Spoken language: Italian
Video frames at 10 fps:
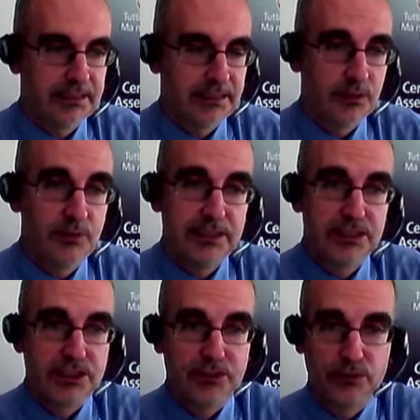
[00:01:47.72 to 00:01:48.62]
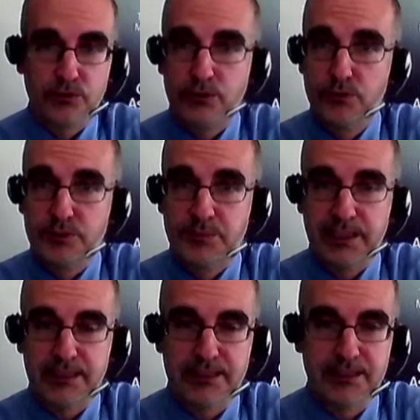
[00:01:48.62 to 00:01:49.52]
Come le dicevo, negli ultimi
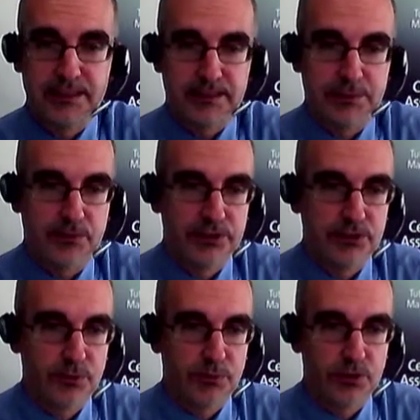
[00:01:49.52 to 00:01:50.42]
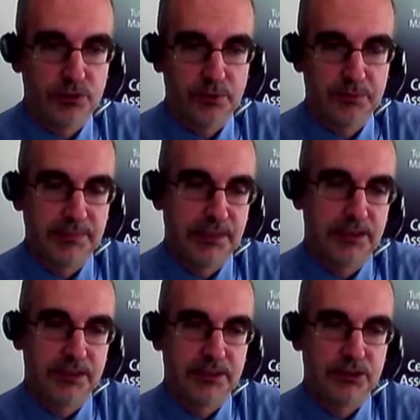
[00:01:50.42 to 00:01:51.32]
anni eh, abbiamo investito molto nel,
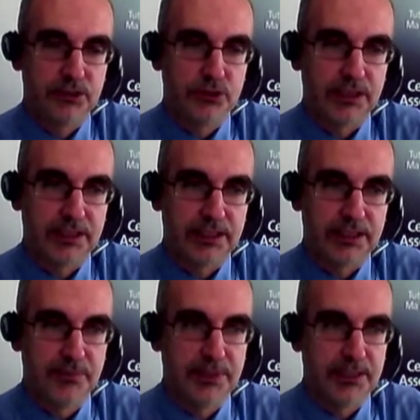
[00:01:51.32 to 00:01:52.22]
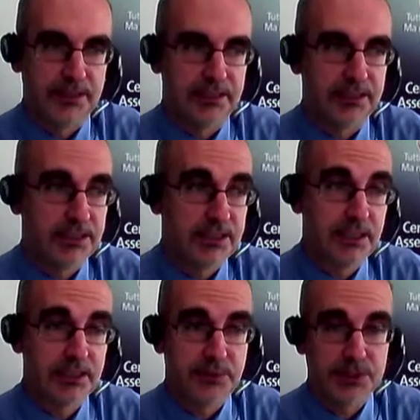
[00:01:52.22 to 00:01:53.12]
nel settore energia e ambiente,
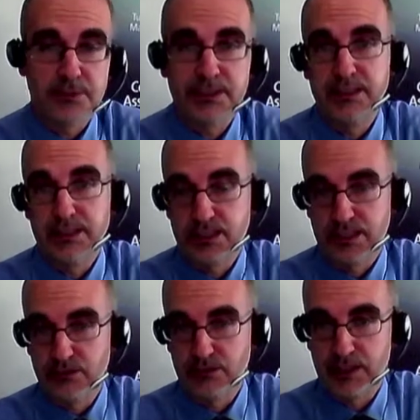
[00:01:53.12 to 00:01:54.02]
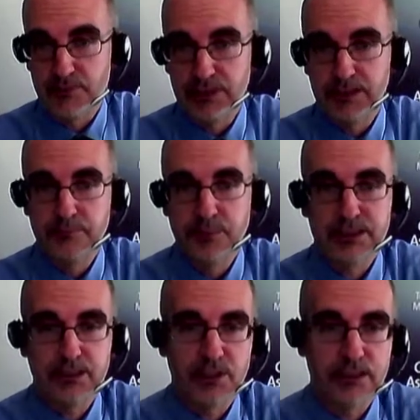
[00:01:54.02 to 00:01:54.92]
energia, specialmente le energie rinnovabili e in
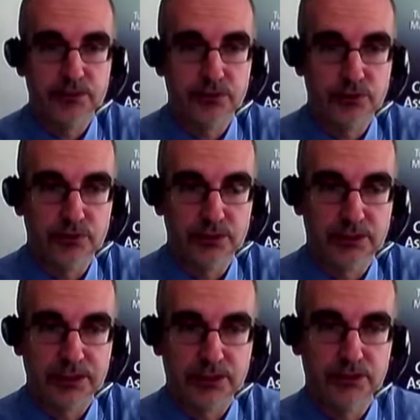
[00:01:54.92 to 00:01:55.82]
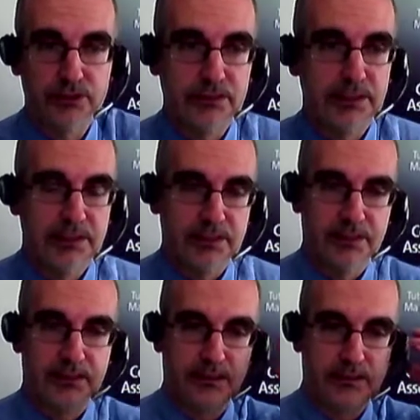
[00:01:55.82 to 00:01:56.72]
particolare nel fotovoltaico.
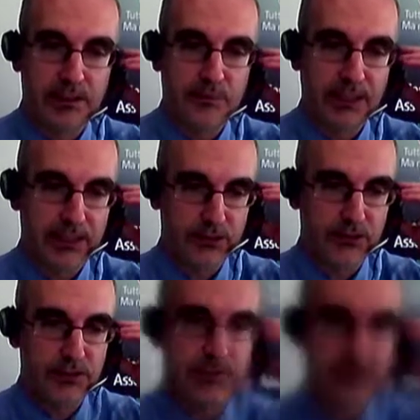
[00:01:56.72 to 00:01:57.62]
Eh, siamo in grado di